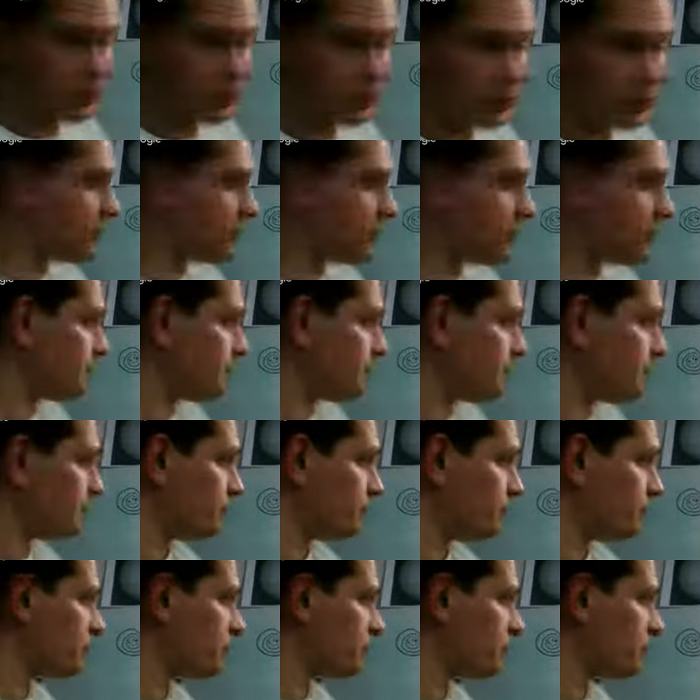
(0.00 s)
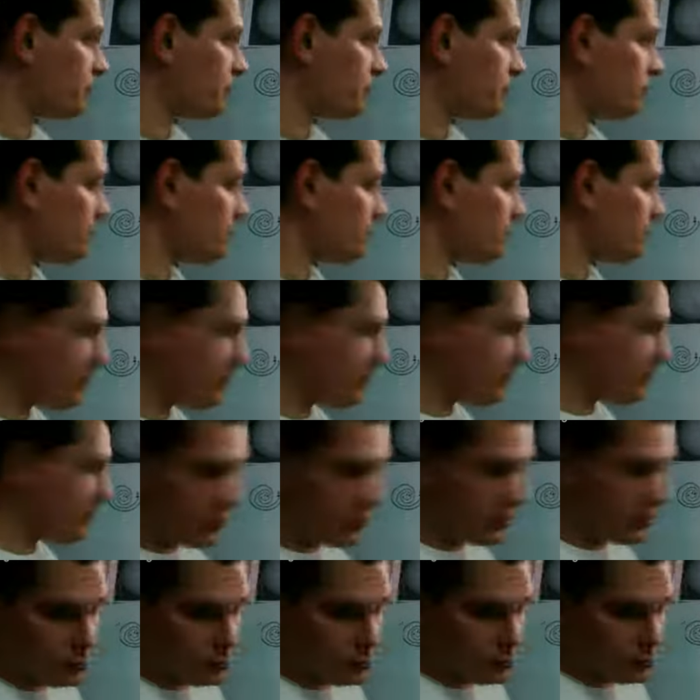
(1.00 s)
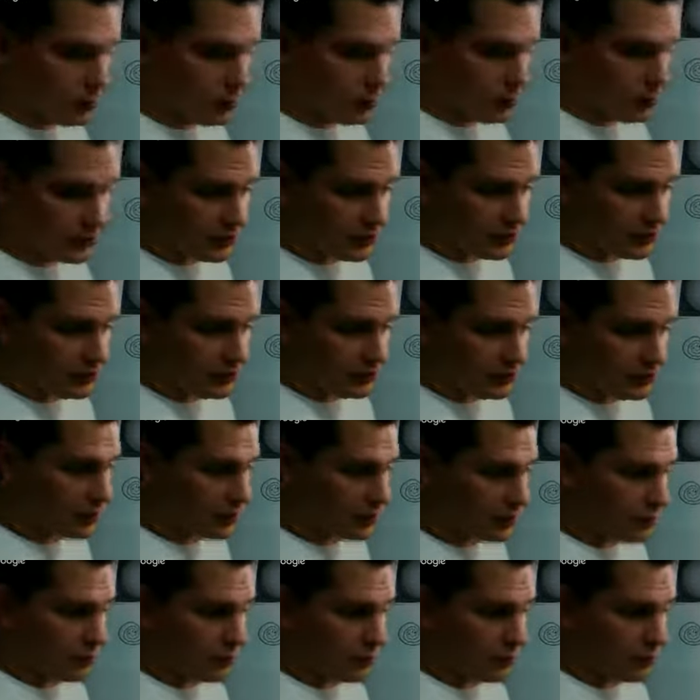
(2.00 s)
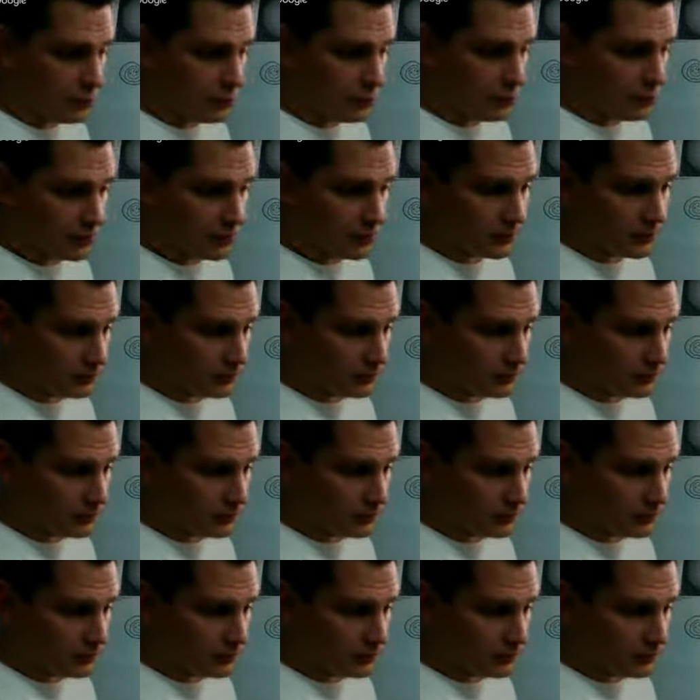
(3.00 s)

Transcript: То есть все трубы у нас измеряются в дюймах.